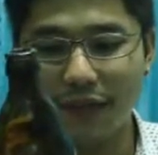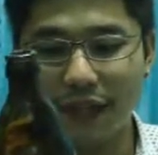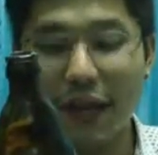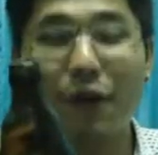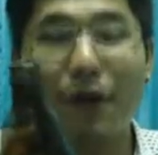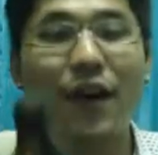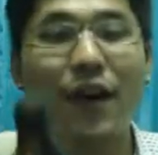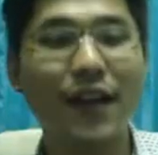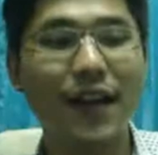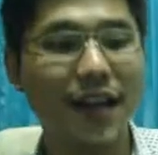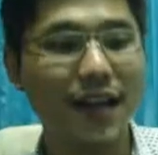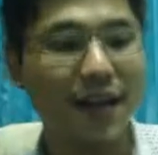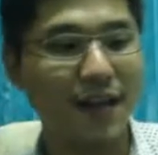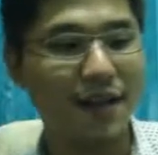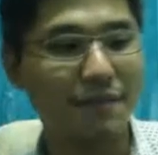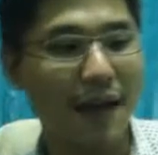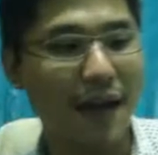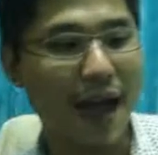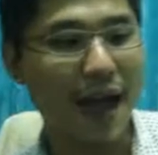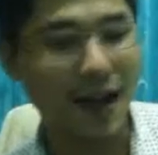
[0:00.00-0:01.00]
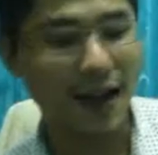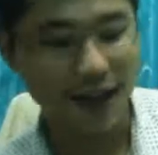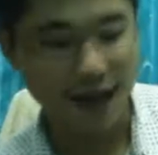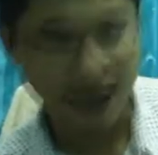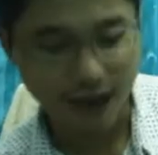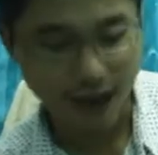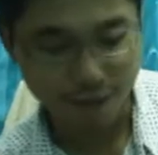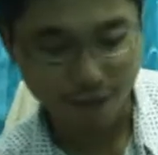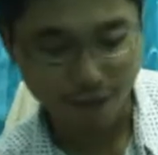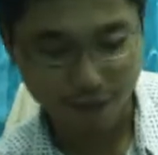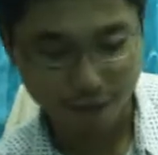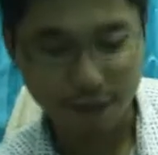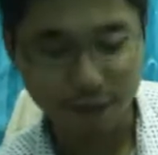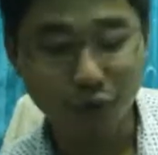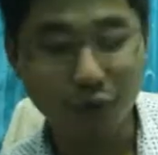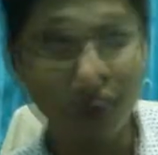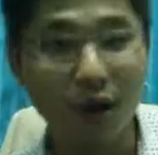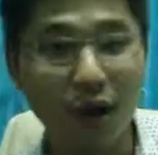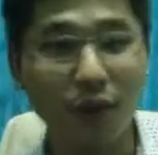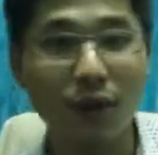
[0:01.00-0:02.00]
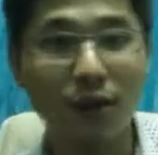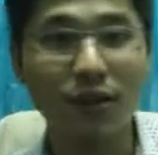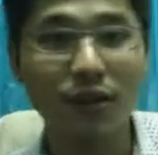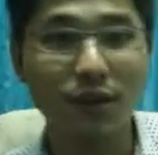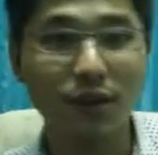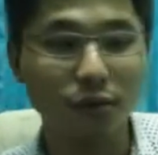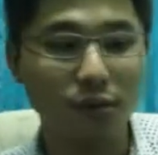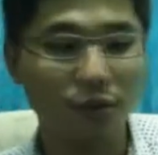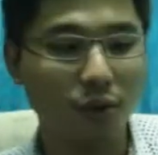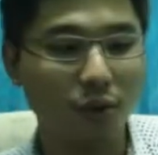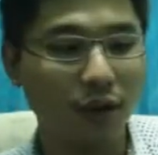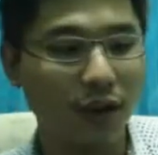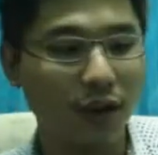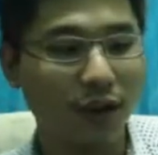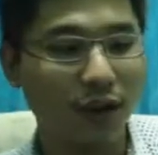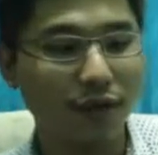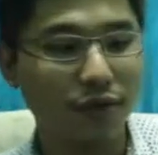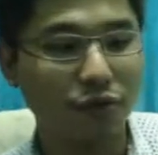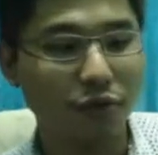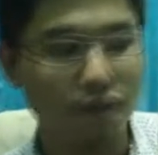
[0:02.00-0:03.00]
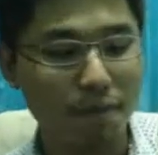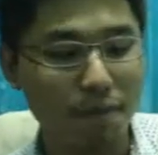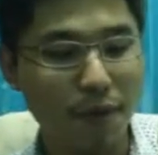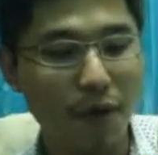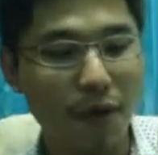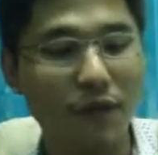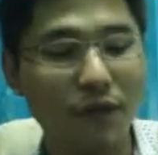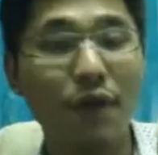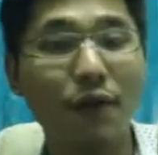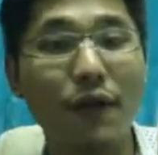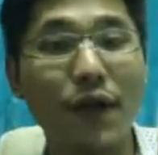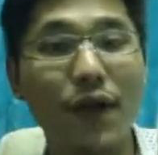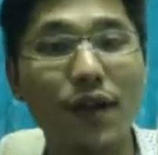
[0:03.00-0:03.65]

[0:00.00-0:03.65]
ที่เราเคยได้ยินมานะครับสำหรับตัว Waterloo 777